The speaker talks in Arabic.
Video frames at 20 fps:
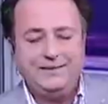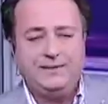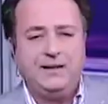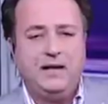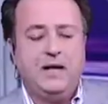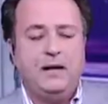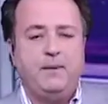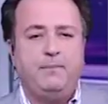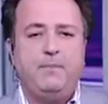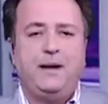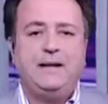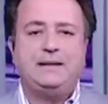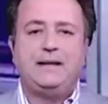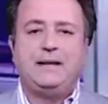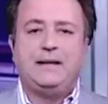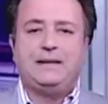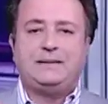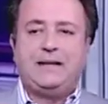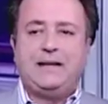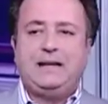عن
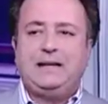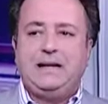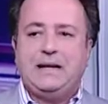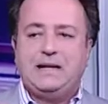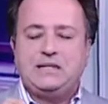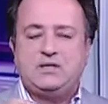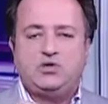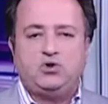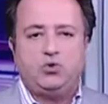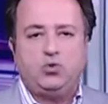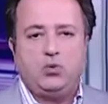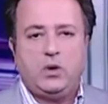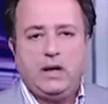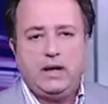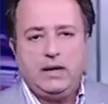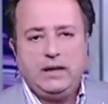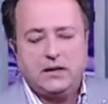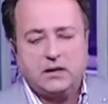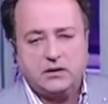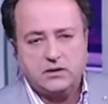متى تلجا
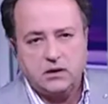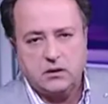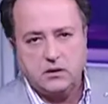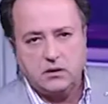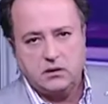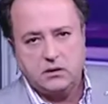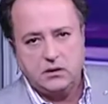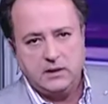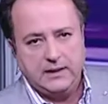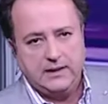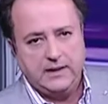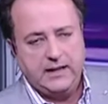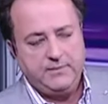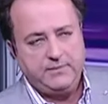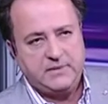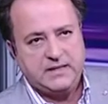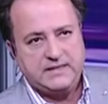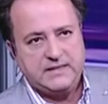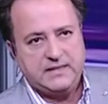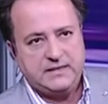الزوجه الى الطلاق يعني
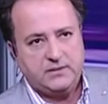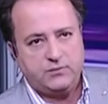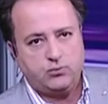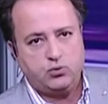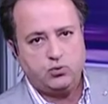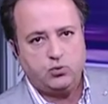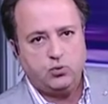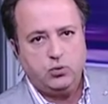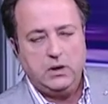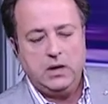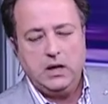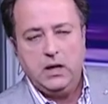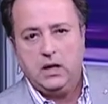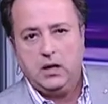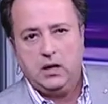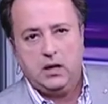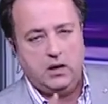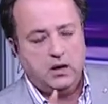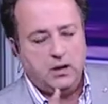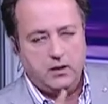امتى الست بتقول
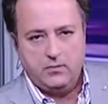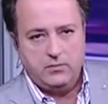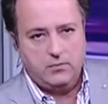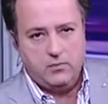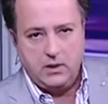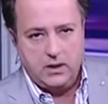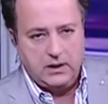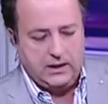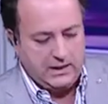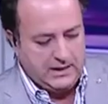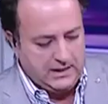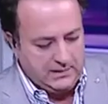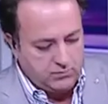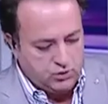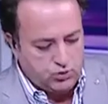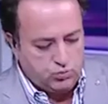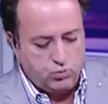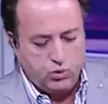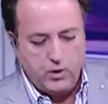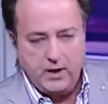آه، العيال
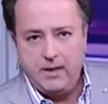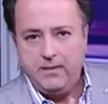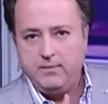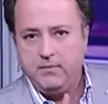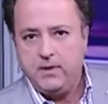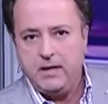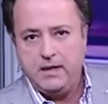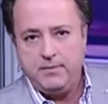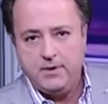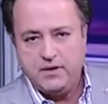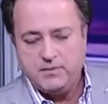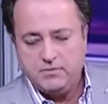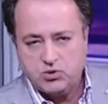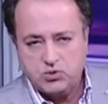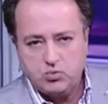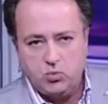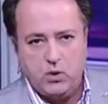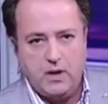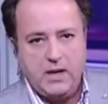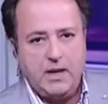مش مهم البيت
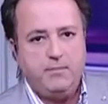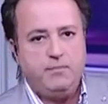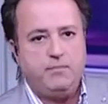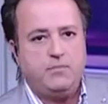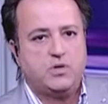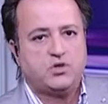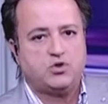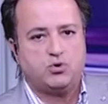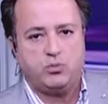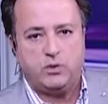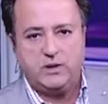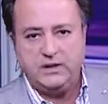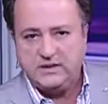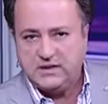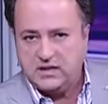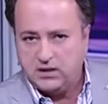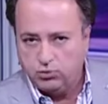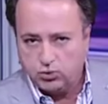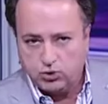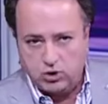مش مهم
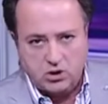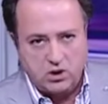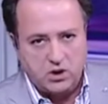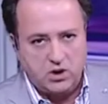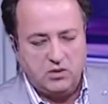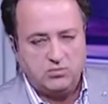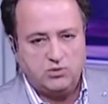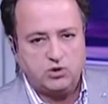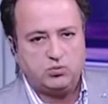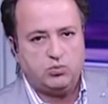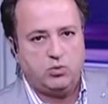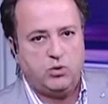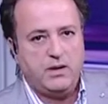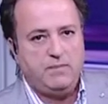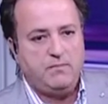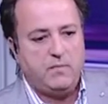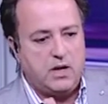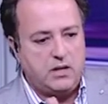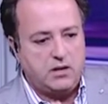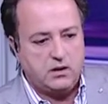سمعتي كمطلقه مش
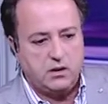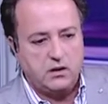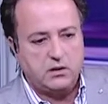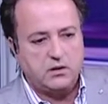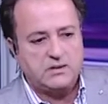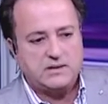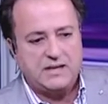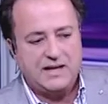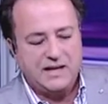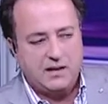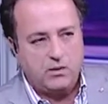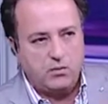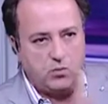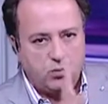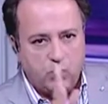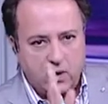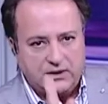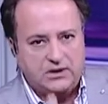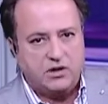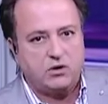مهم انا خلاص انا
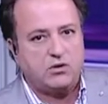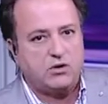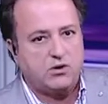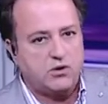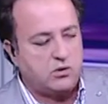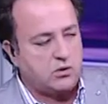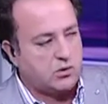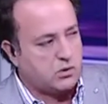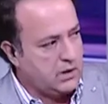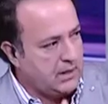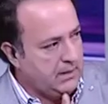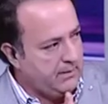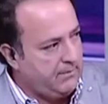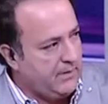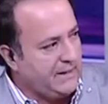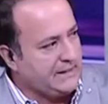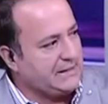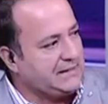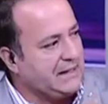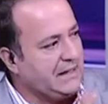واخده قرار
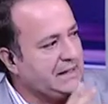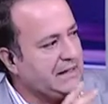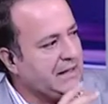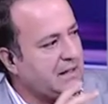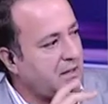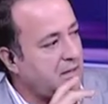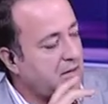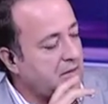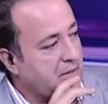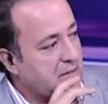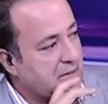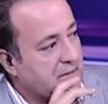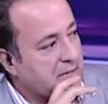في اسباب اه